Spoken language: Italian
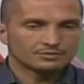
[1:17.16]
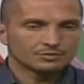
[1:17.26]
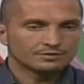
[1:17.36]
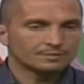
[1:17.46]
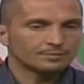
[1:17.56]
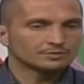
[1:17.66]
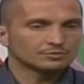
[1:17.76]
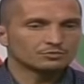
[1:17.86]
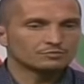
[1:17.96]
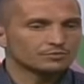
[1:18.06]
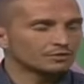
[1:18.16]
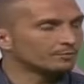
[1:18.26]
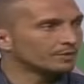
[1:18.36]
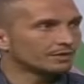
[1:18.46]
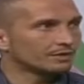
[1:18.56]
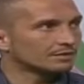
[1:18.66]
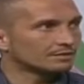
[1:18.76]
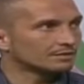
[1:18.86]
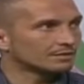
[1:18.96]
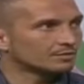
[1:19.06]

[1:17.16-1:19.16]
queste persone non fanno bene ad